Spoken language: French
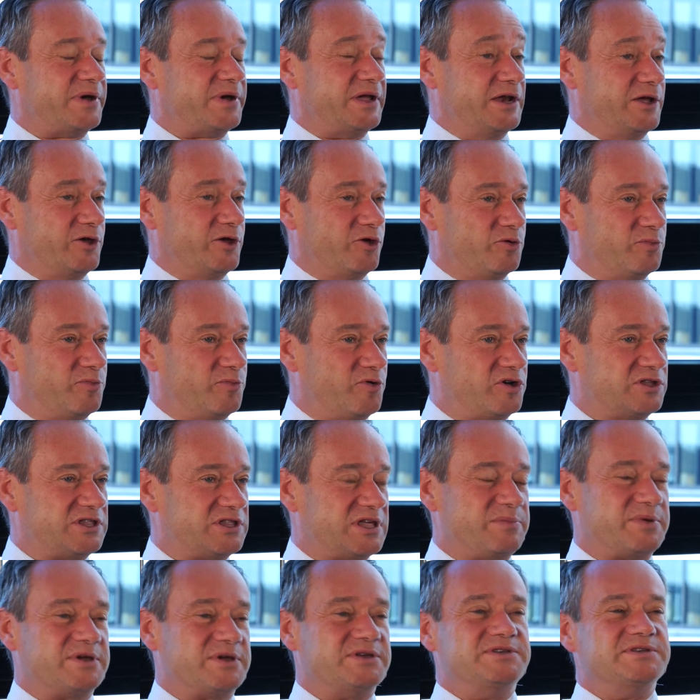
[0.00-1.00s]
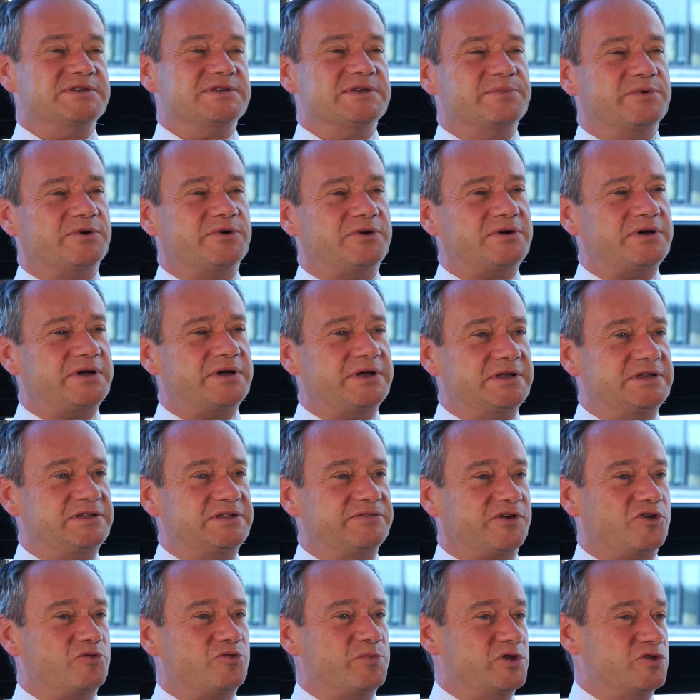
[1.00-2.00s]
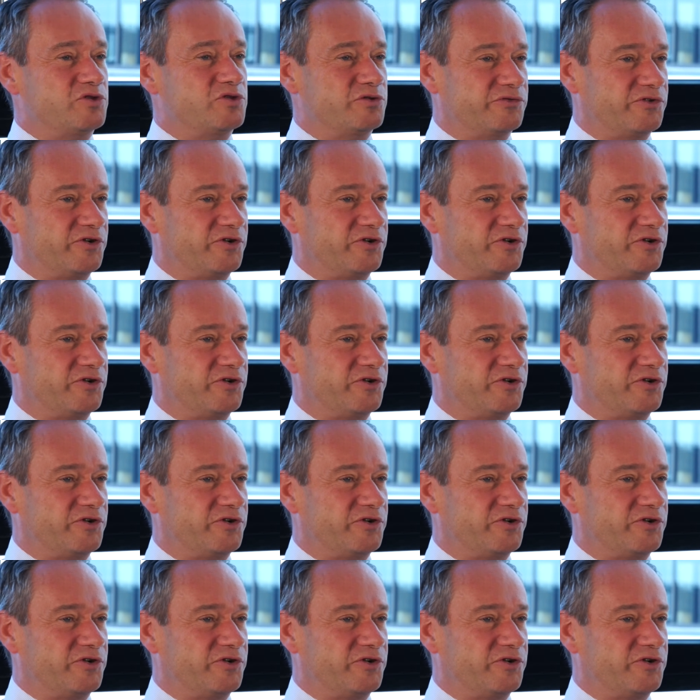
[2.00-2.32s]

près de l'aéroport très précisément, et livré au mois de